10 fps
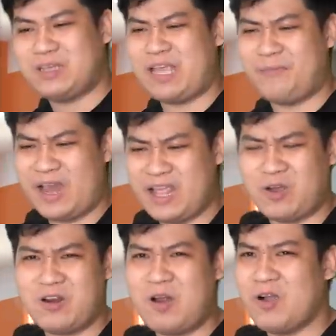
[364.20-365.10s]
mà sàn
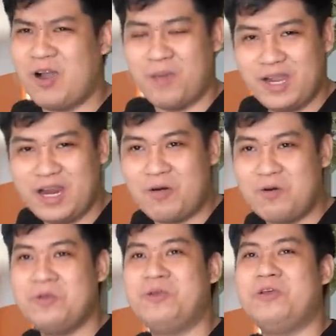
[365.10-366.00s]
Binance họ đâu có ở Mỹ
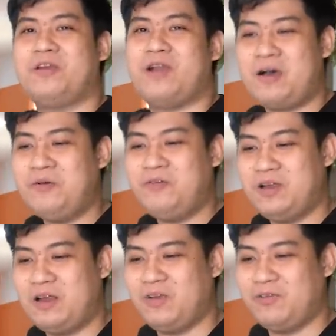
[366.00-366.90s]
đâu đó
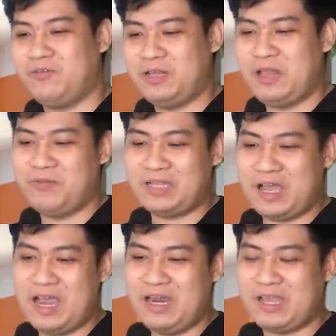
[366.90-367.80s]
nên vì nên vì
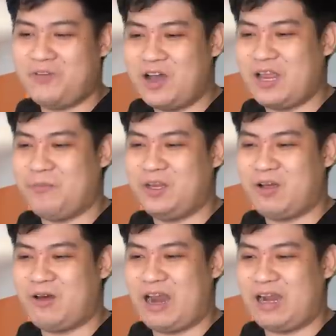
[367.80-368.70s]
thế thì cái phớt này mình
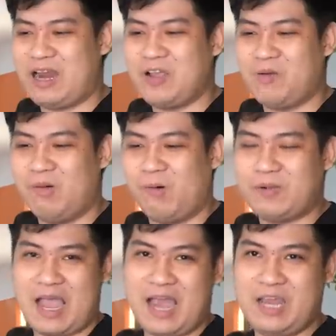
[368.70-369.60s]
cho rằng là đây cũng là
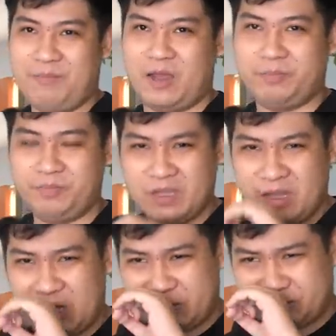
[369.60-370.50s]
một cái để mà
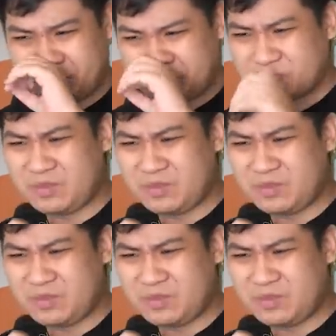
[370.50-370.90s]
uh,